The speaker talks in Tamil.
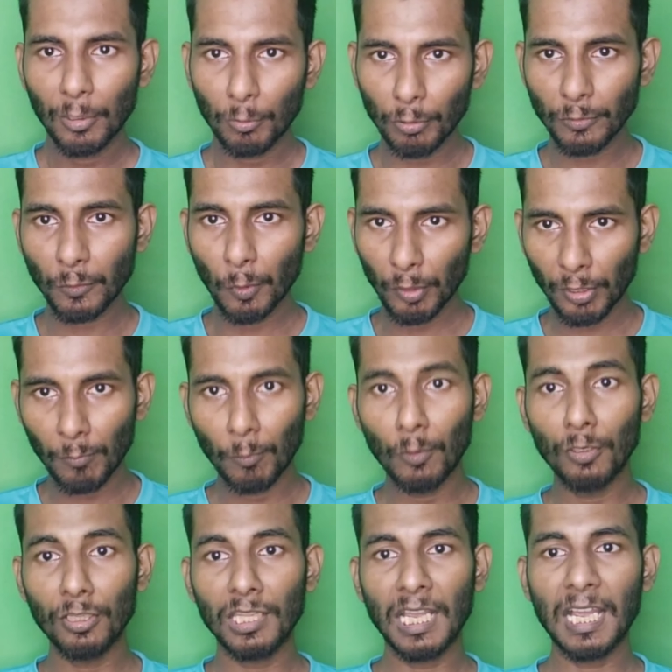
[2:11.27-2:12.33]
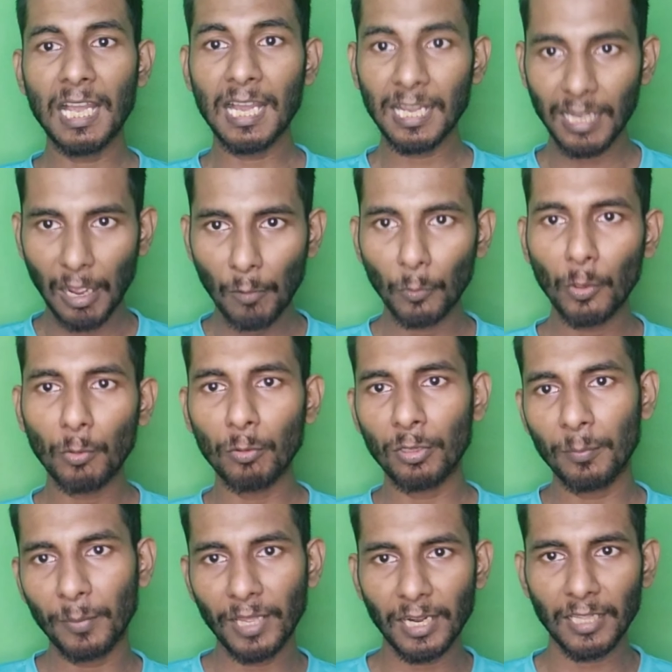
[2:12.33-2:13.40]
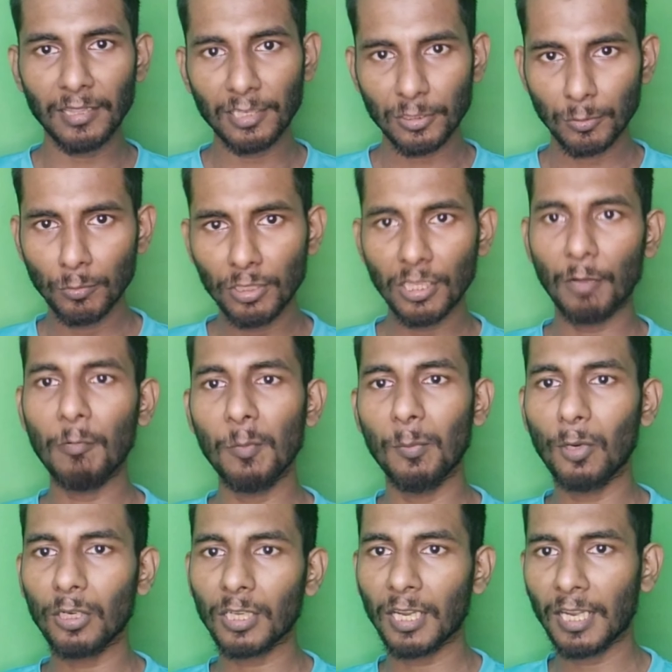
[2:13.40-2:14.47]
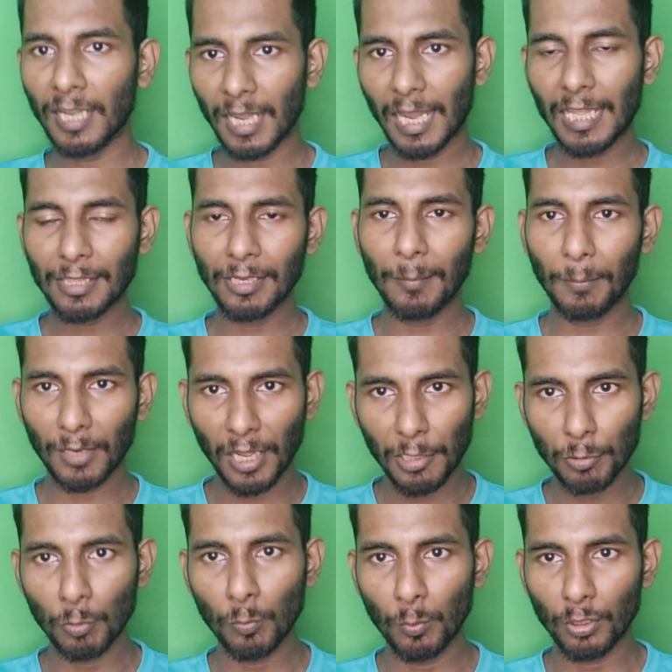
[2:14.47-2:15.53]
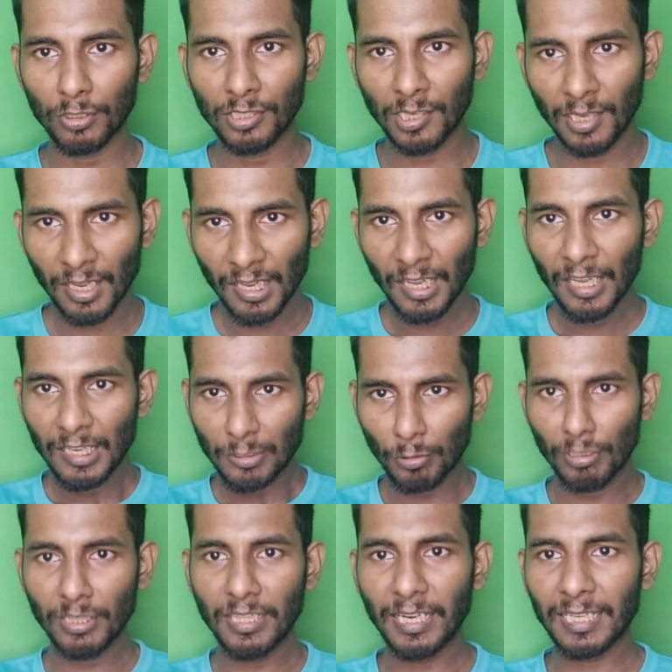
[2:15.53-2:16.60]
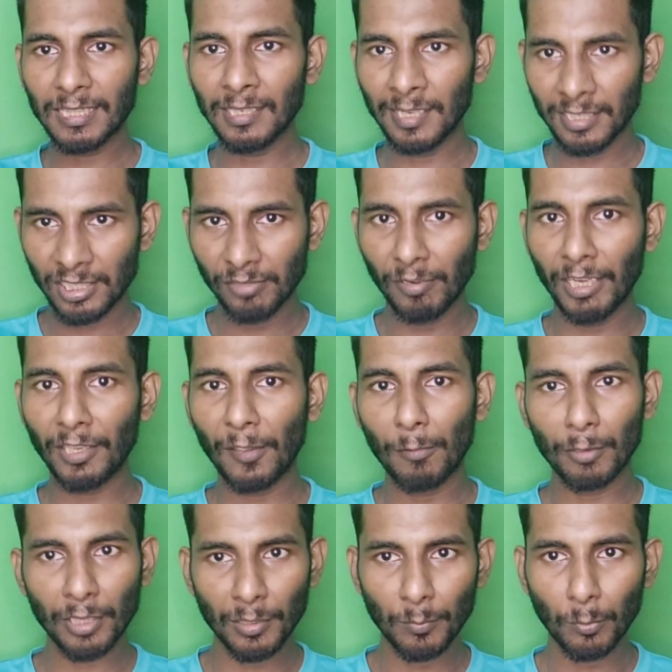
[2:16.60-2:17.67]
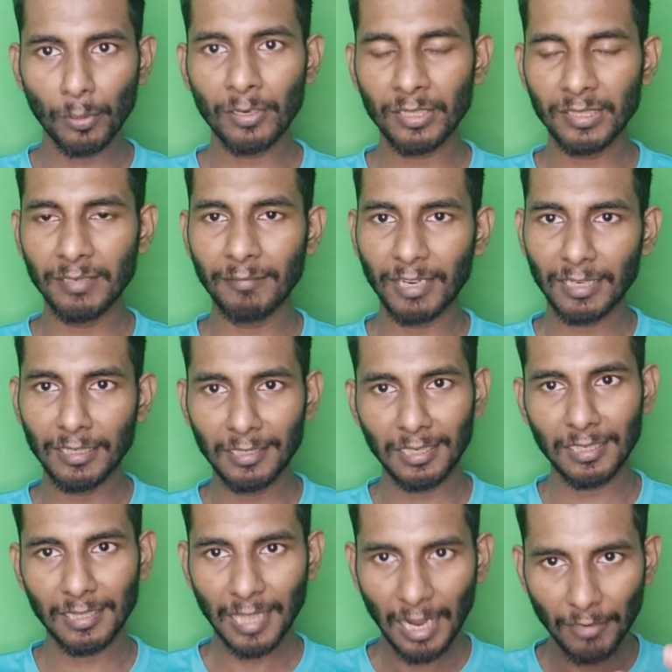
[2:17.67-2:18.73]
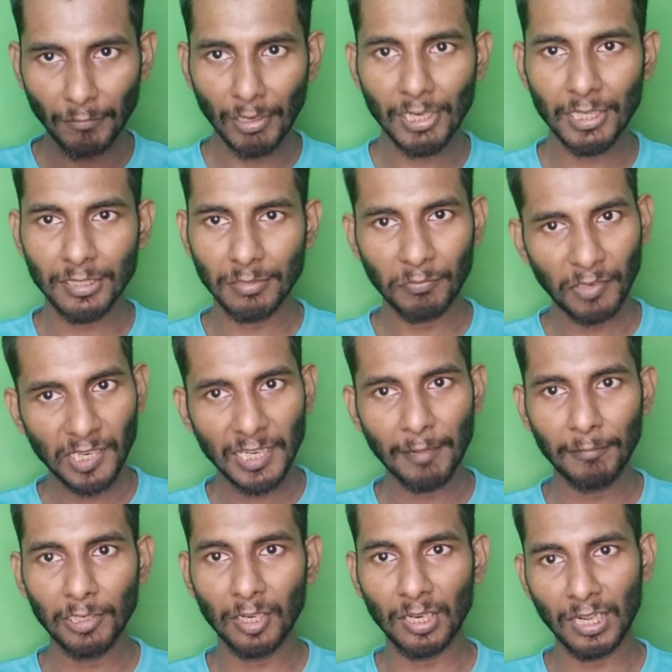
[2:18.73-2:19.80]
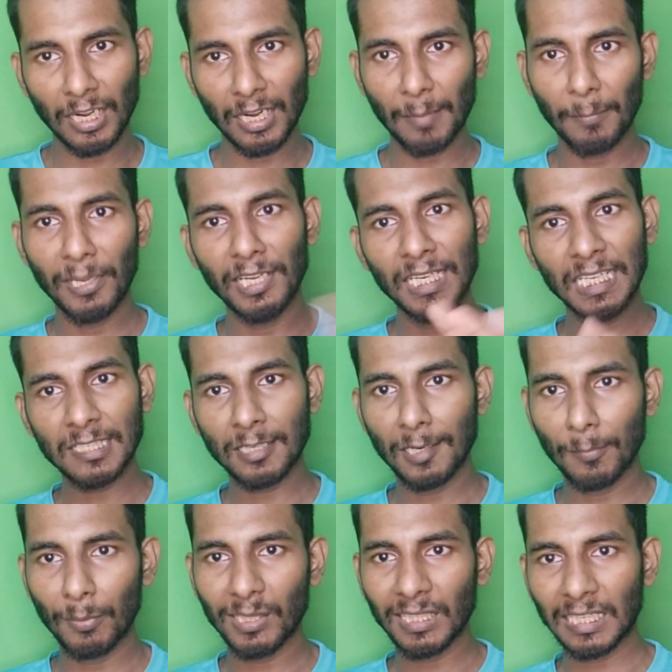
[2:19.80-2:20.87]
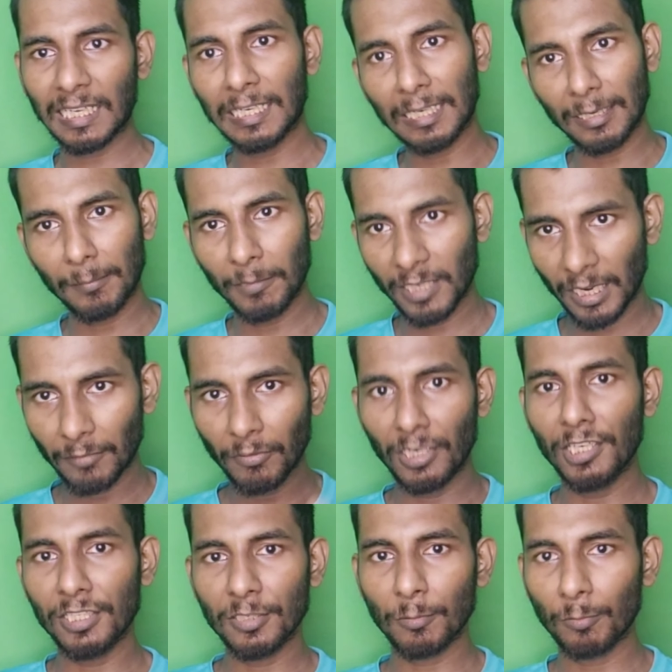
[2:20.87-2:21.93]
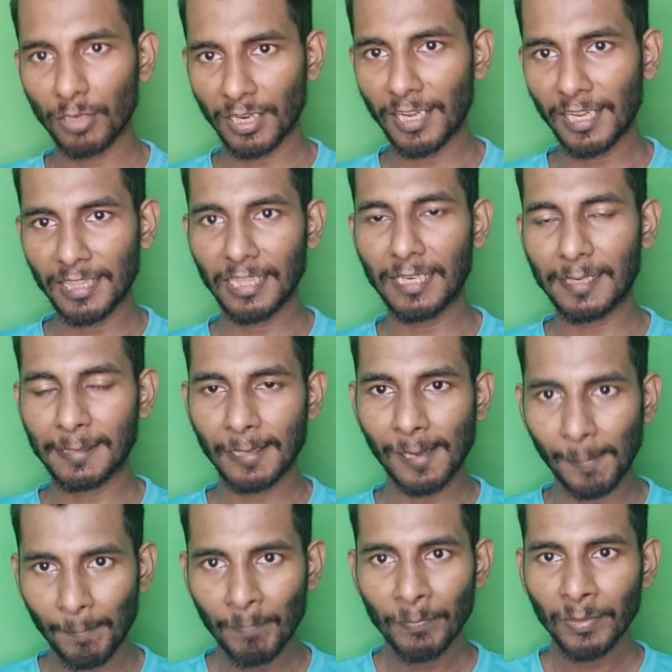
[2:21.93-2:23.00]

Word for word: ரோஸ் கோக்கி ஒன்று தான் அவங்க கூட பேர அந்த சுனிதாவும் போட்டாங்க அதுக்கப்புறம் அதுவும் போச்சு ஸோ இந்த இடத்துல சிவாங்கி கூட அது போகிறதே வரலன்றத அட்வான்டேஜை ஃப்ரீயாக விட்டுறாங்க நான் மெயின் டாஸ்கில் பார்த்துக்கிறேன்ற மாதிரி அட்வான்டேஜை விட்றாங்க இந்த இடத்துல